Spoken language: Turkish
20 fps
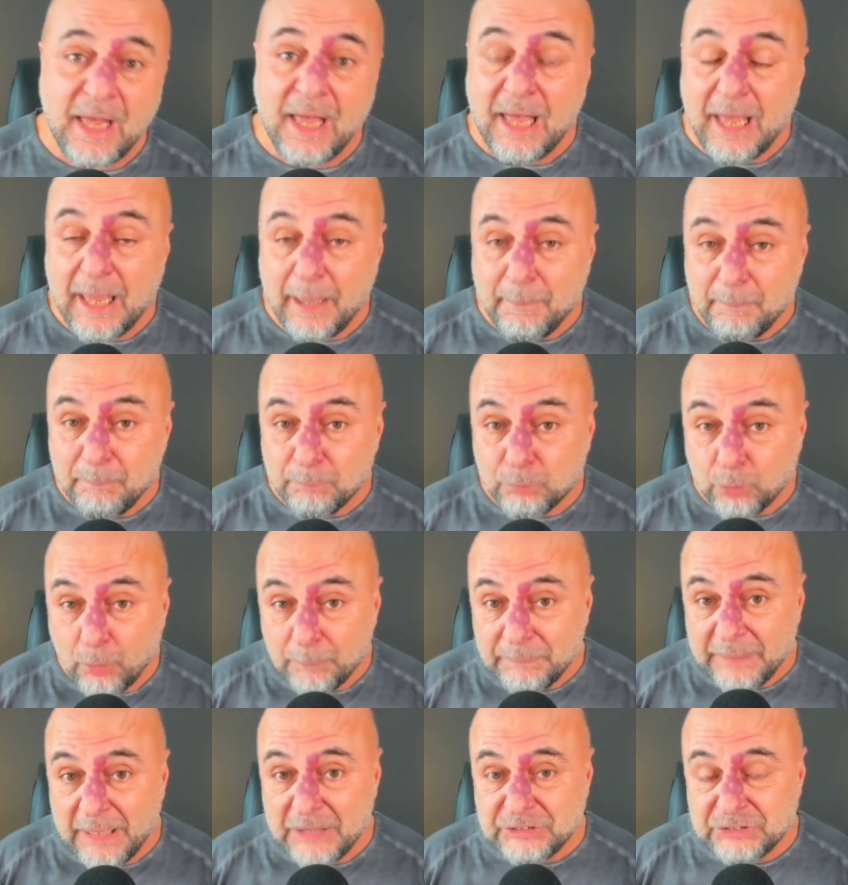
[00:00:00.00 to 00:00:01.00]
hem
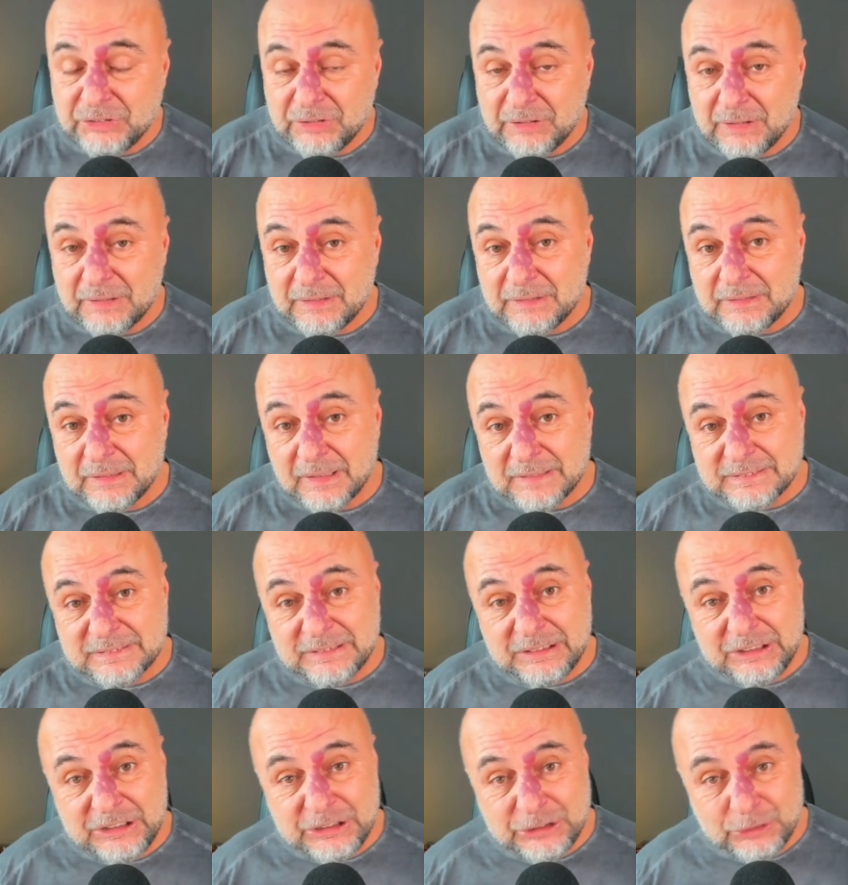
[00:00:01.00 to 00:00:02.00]
prompt engineering nasıl
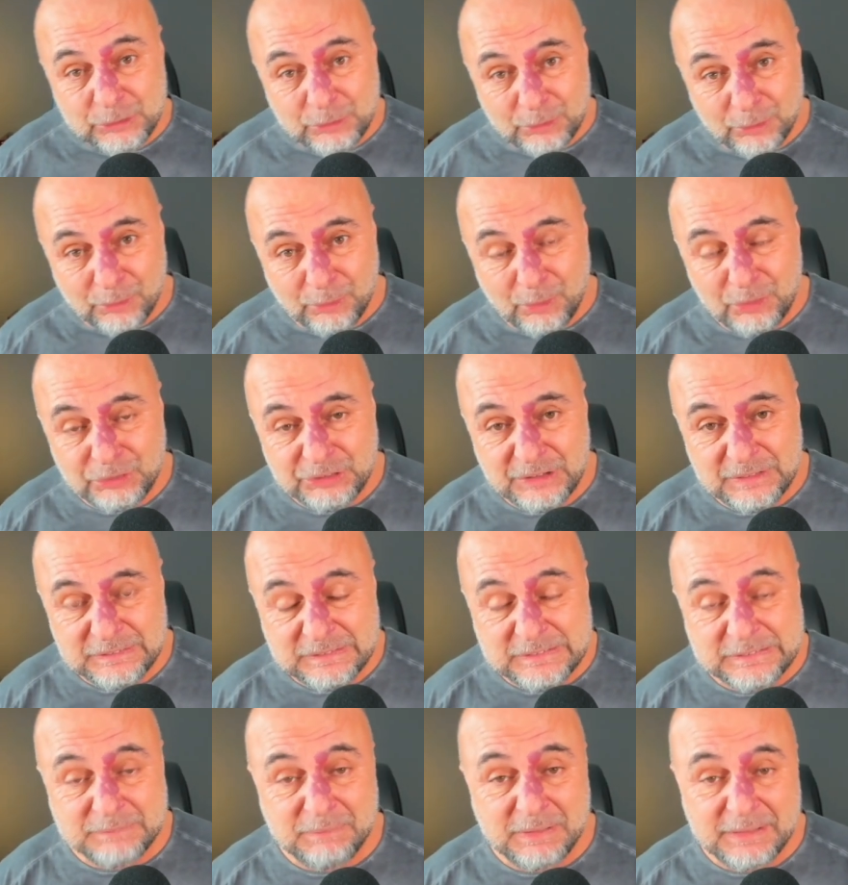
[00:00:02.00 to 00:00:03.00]
işliyor göreceksiniz
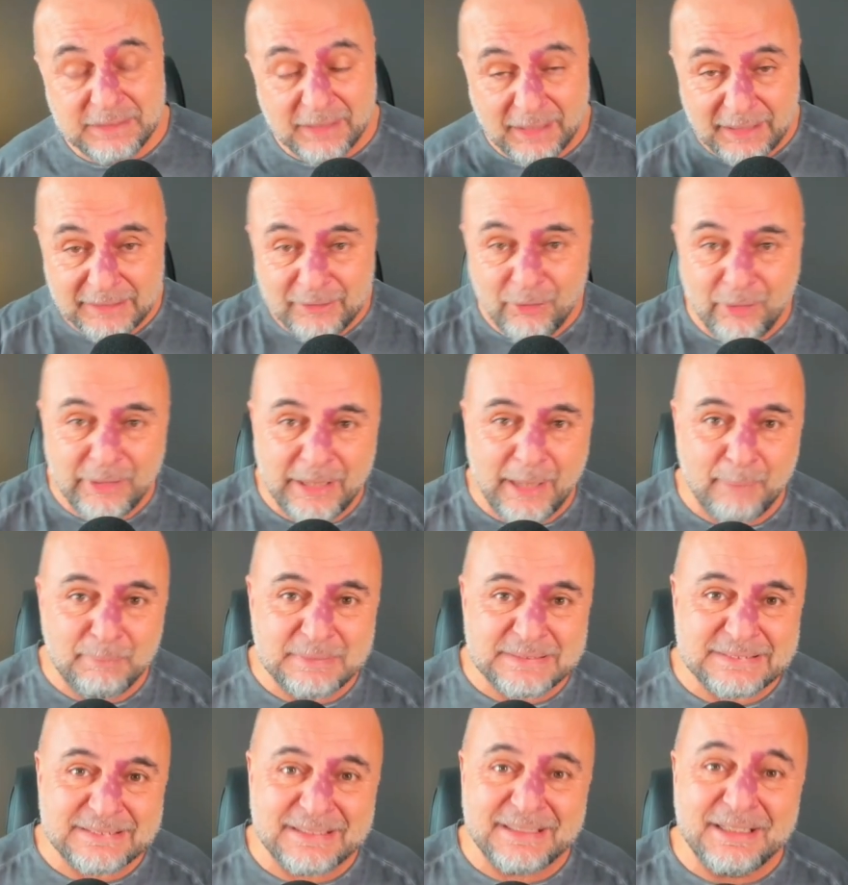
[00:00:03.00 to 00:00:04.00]
göreceksiniz ve daha da
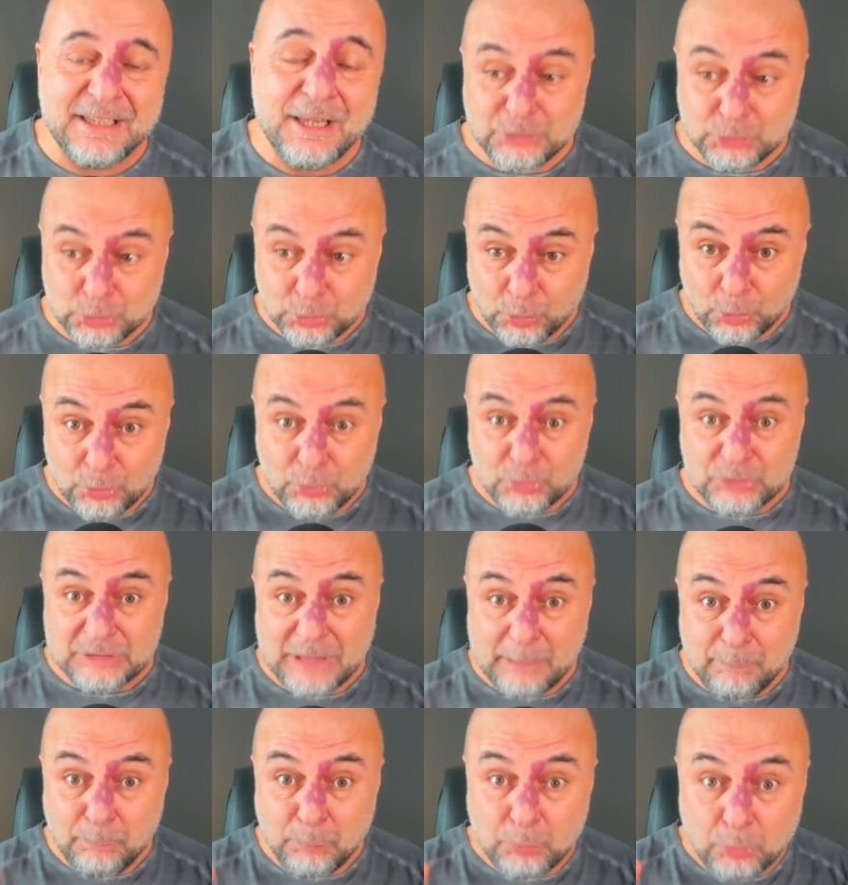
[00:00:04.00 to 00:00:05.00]
önemlisi çok
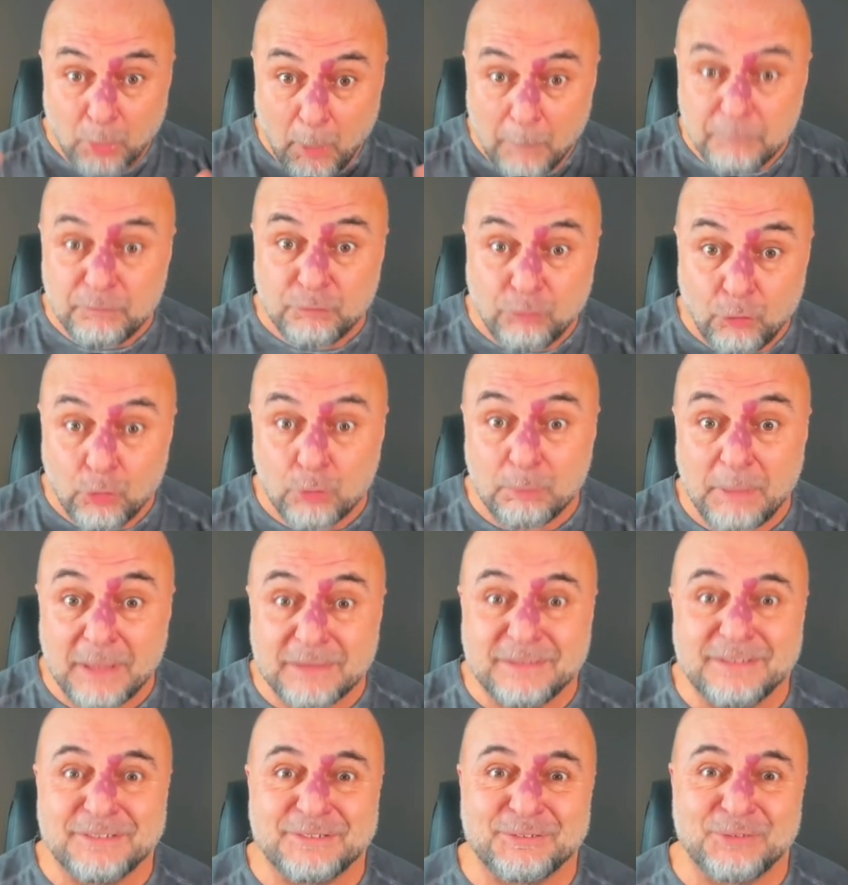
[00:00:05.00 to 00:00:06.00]
güzel prompt
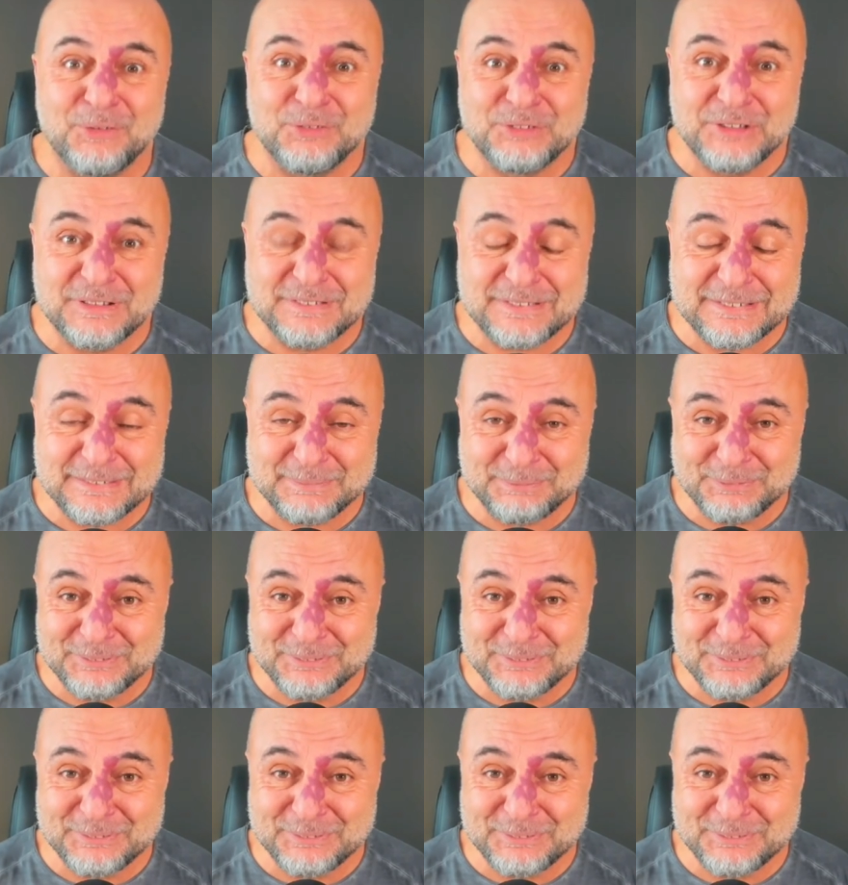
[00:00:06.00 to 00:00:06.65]
formatları göreceksiniz.